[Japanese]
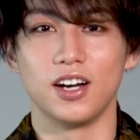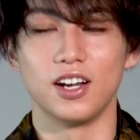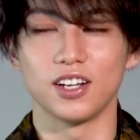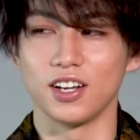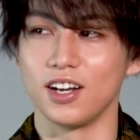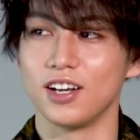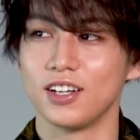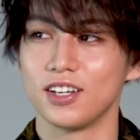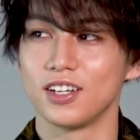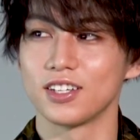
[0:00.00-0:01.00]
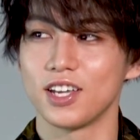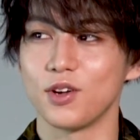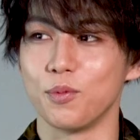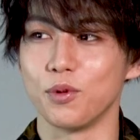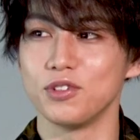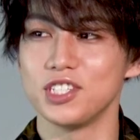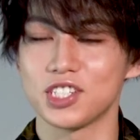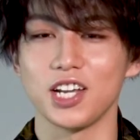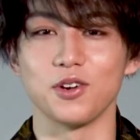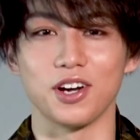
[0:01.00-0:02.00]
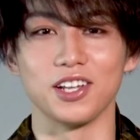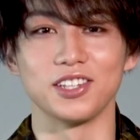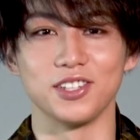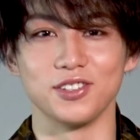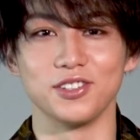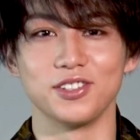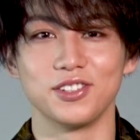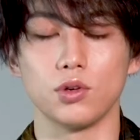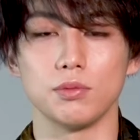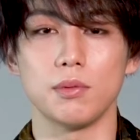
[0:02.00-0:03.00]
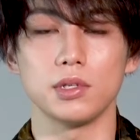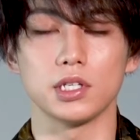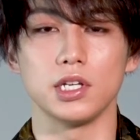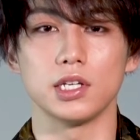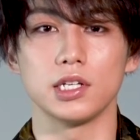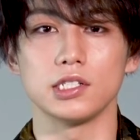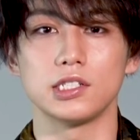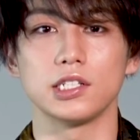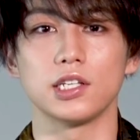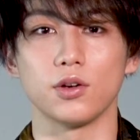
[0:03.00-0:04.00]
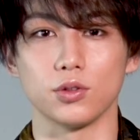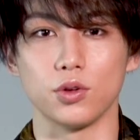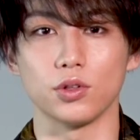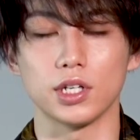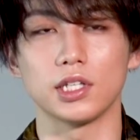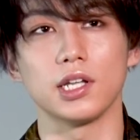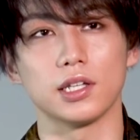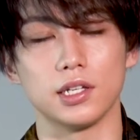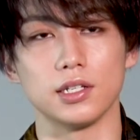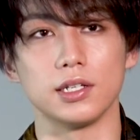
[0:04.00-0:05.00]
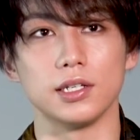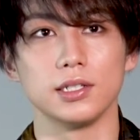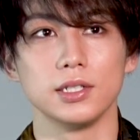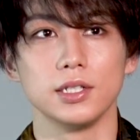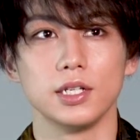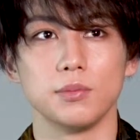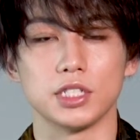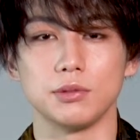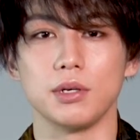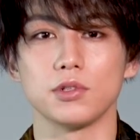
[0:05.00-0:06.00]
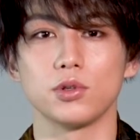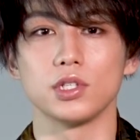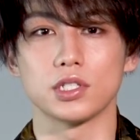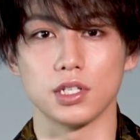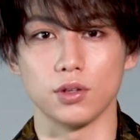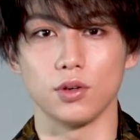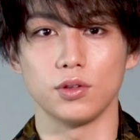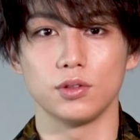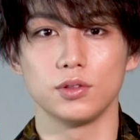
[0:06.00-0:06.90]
なんか結構僕に近いのかなっていうもう今まで経験してきたこと盾だったり、まあ、芝居もそうですけど、